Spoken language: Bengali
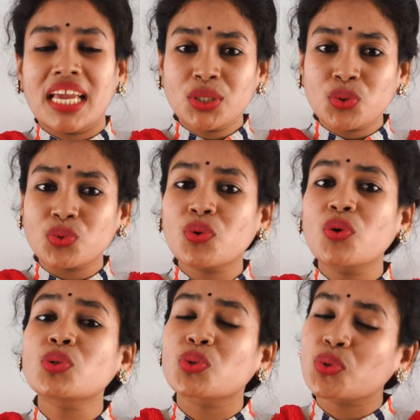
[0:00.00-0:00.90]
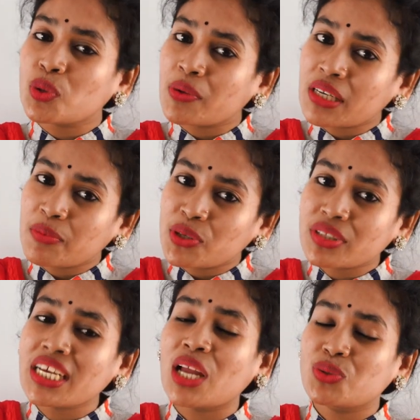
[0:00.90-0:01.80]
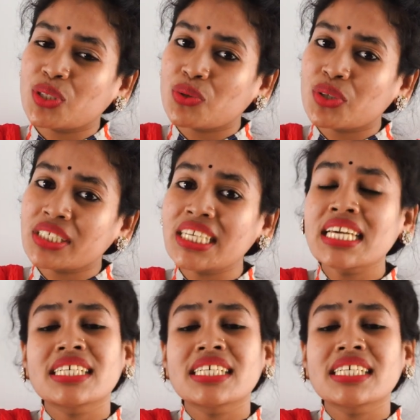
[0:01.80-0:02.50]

এই সূত্রগুলো চতুর্থ পাঠের ভিডিওতে আলোচনা করেছি